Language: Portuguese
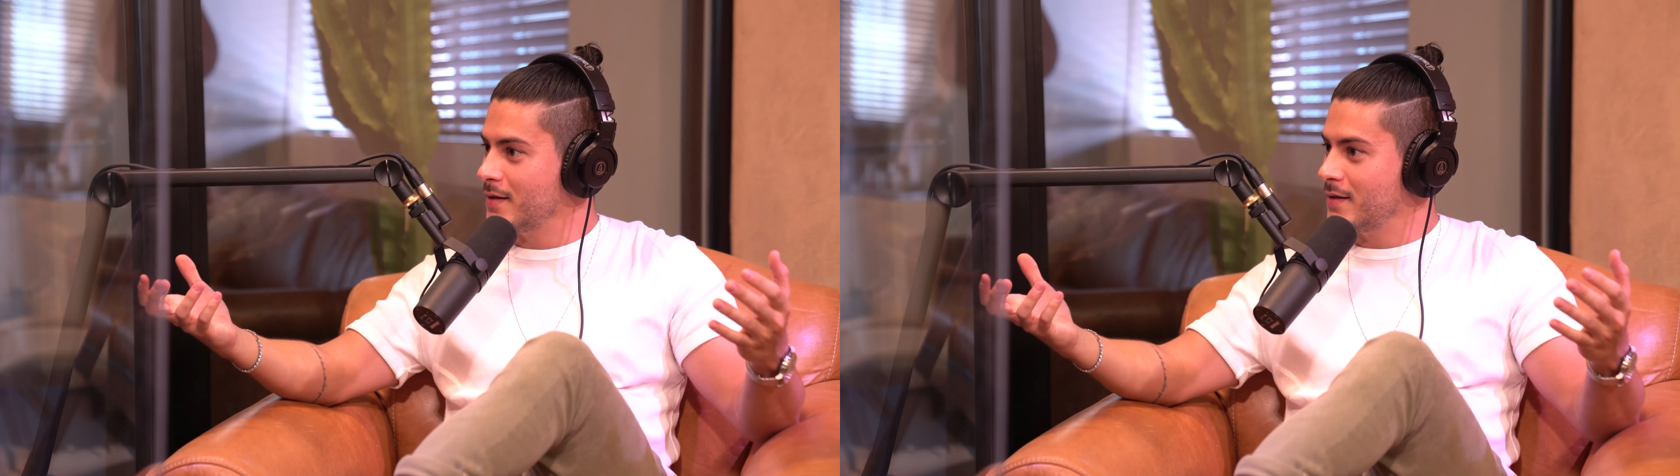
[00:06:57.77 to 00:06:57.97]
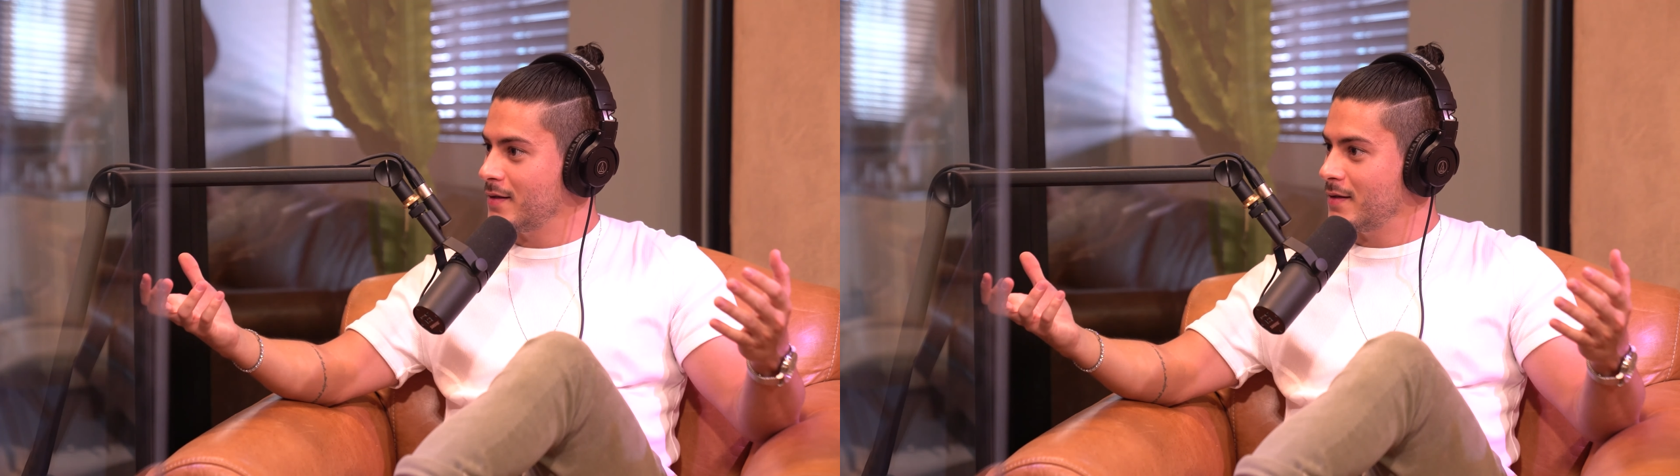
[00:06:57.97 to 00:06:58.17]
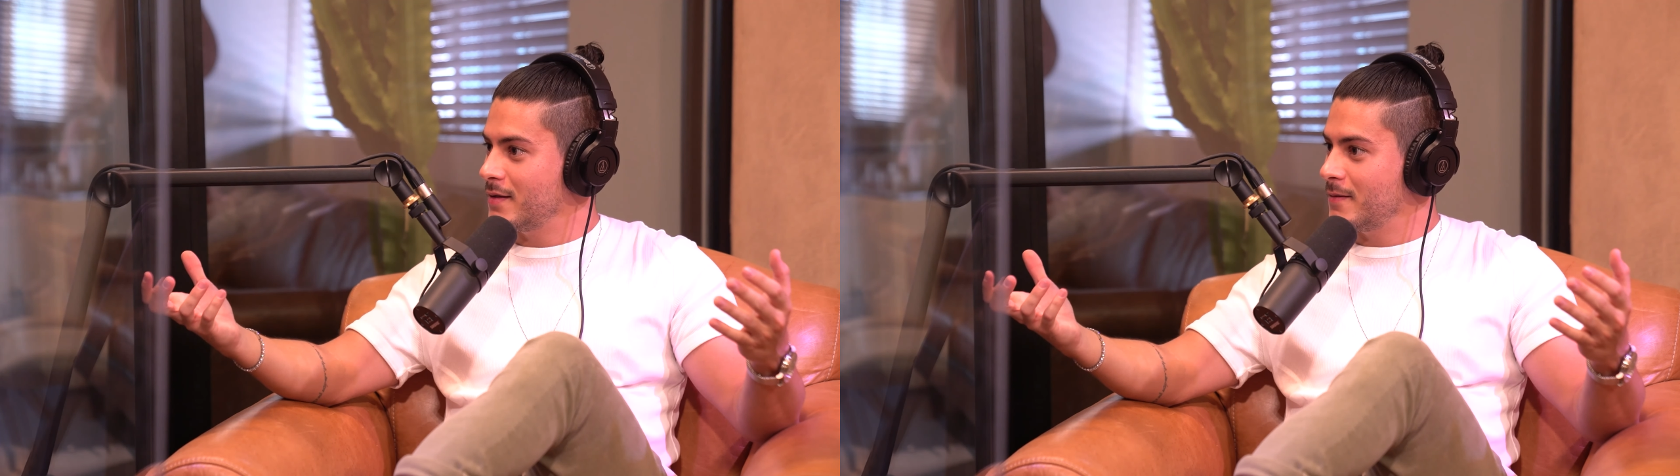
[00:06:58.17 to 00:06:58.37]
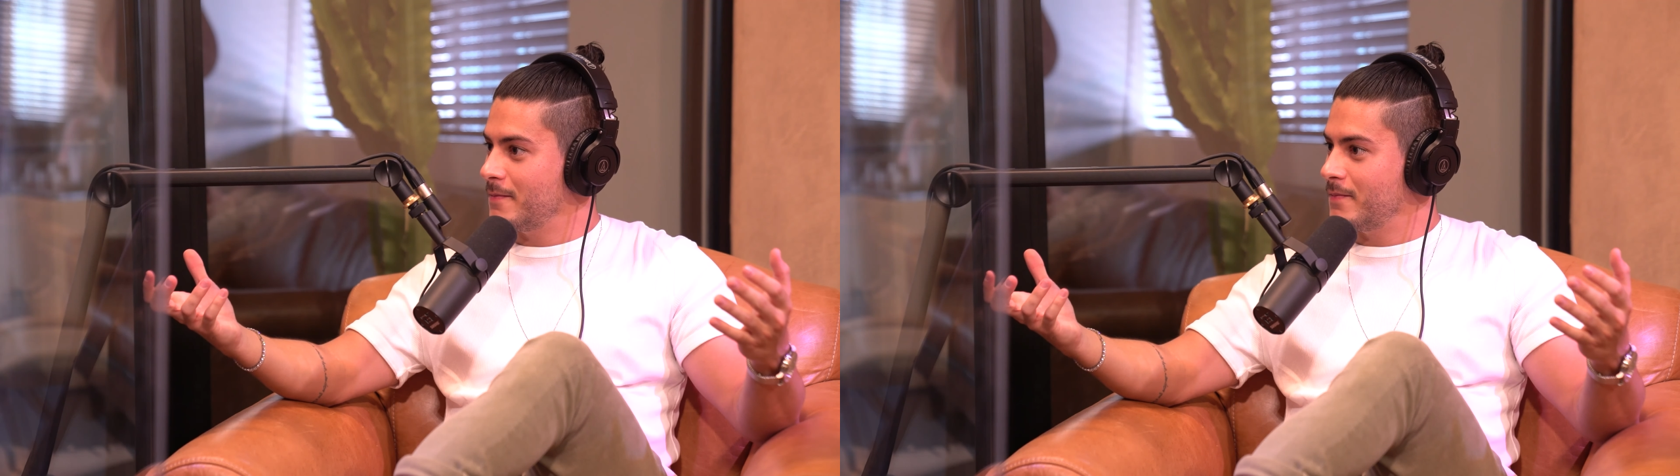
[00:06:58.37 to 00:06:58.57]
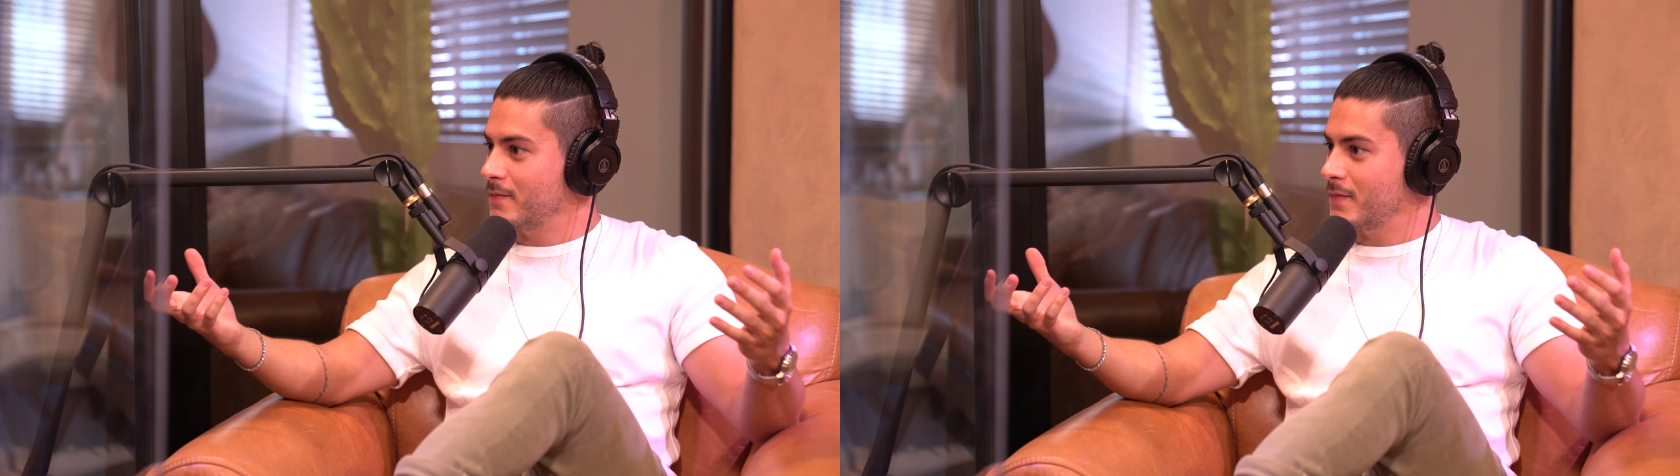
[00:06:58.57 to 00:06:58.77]
É.
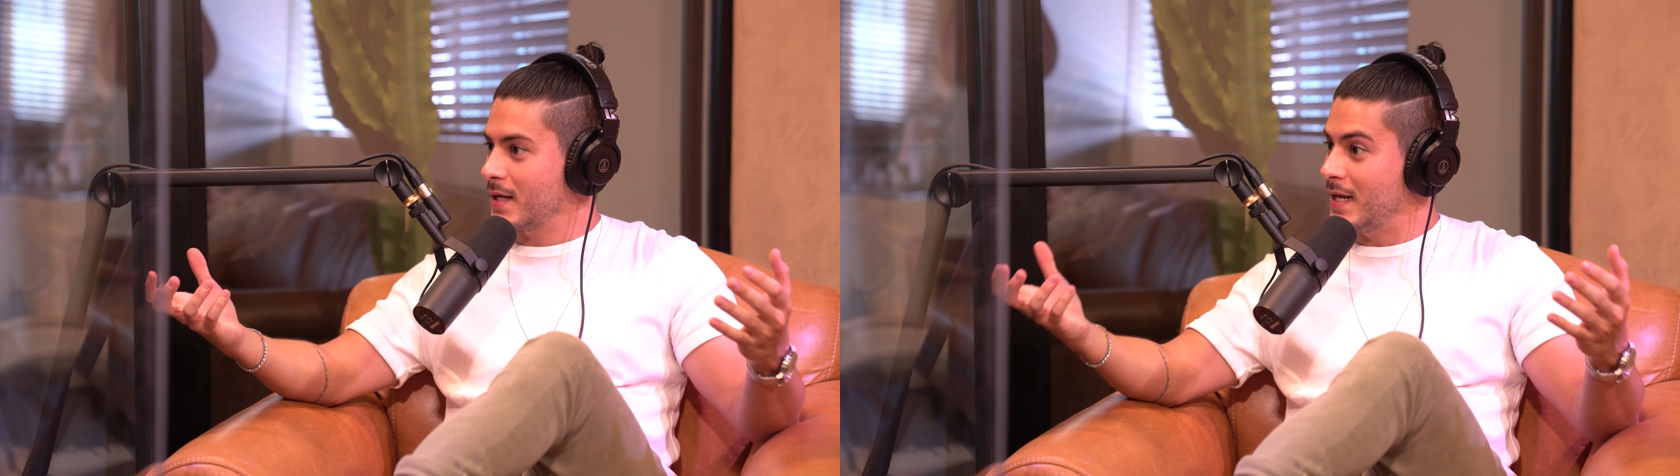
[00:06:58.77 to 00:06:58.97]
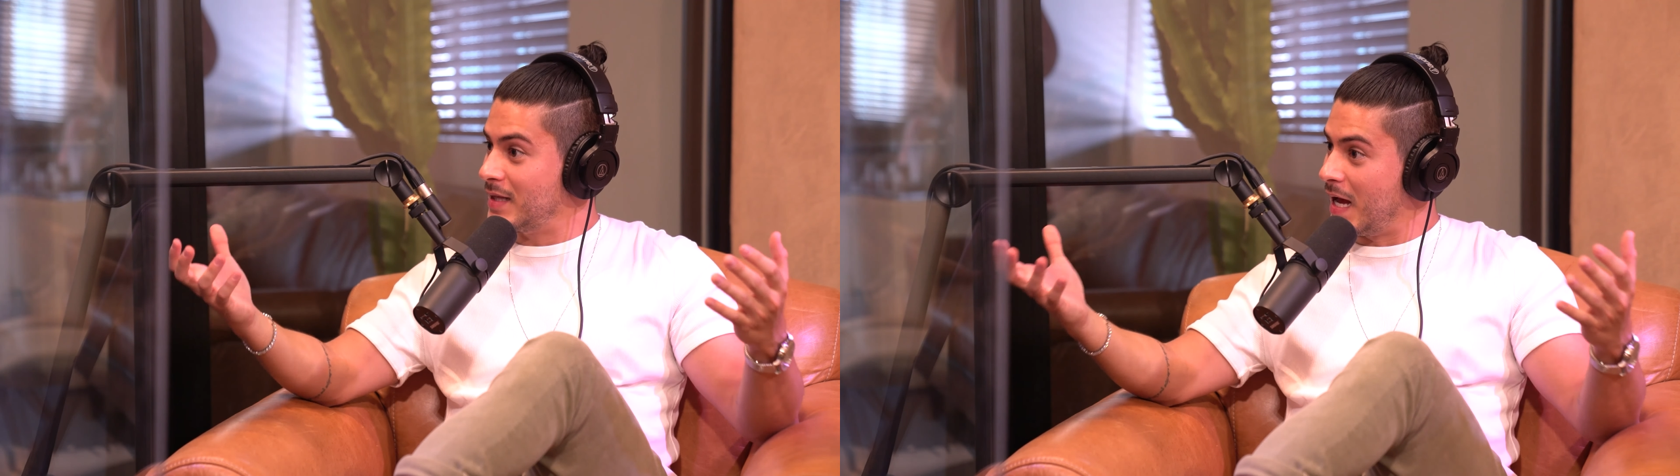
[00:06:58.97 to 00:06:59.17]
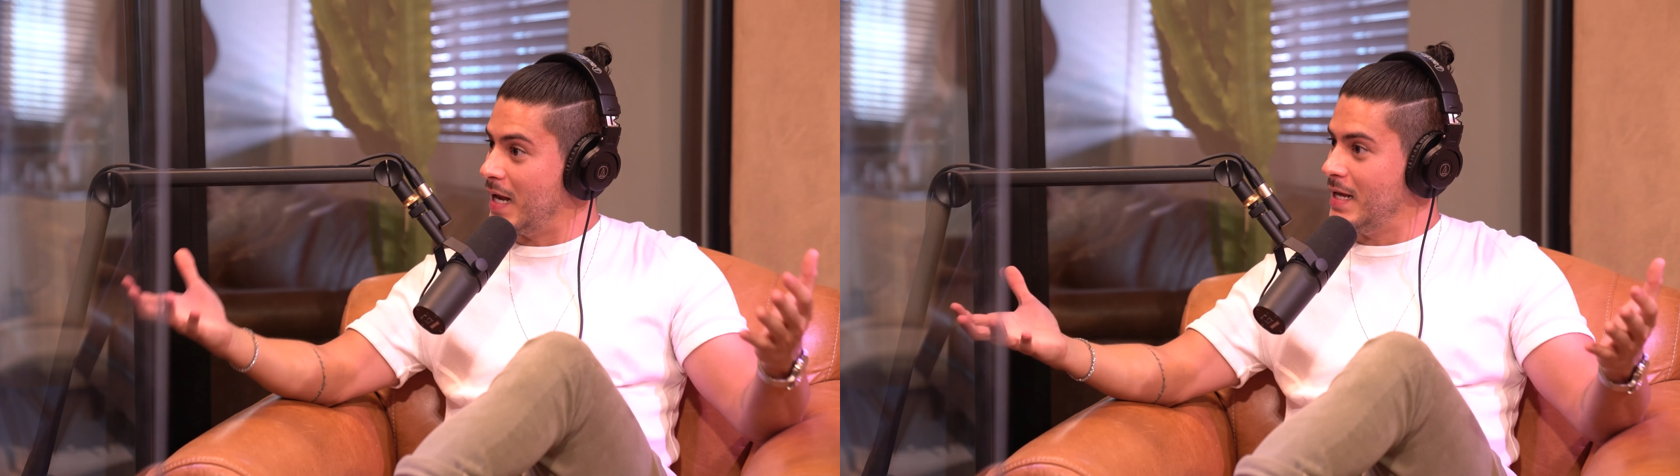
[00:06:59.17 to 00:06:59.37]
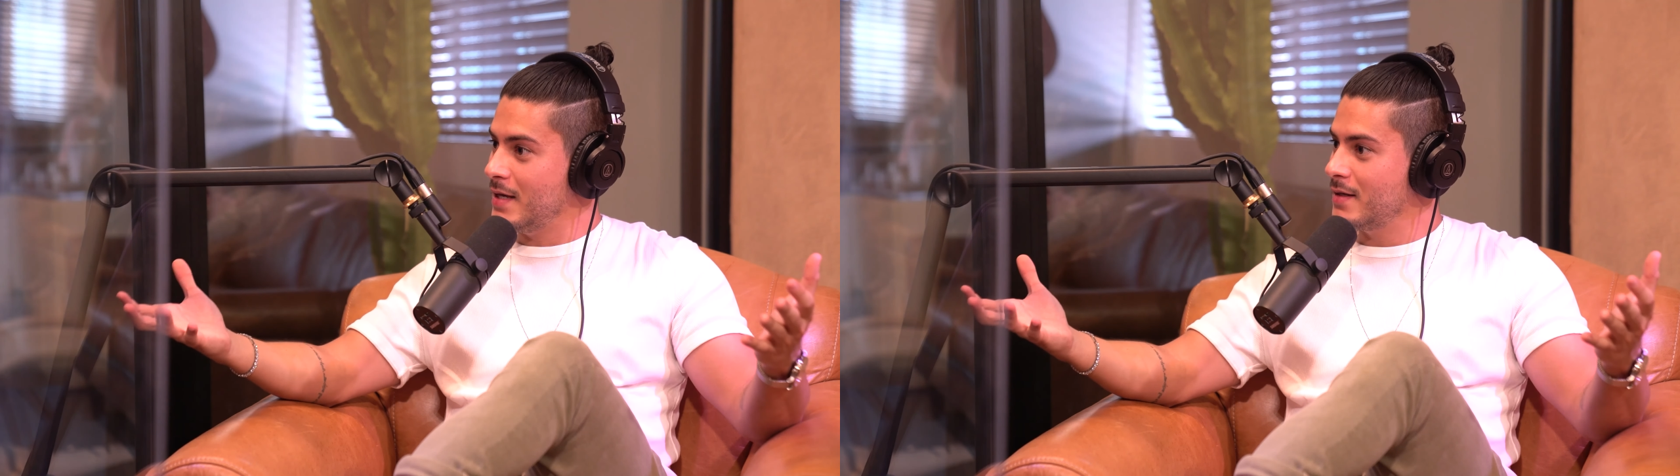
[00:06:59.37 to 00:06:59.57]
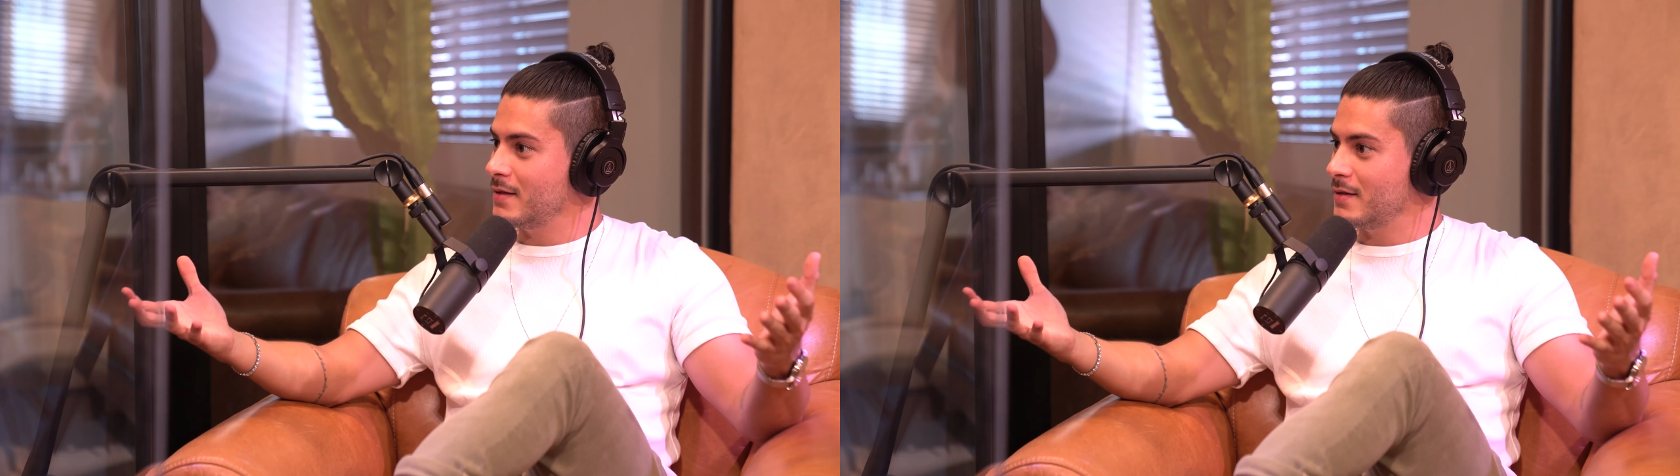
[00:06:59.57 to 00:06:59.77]
Ele está ali.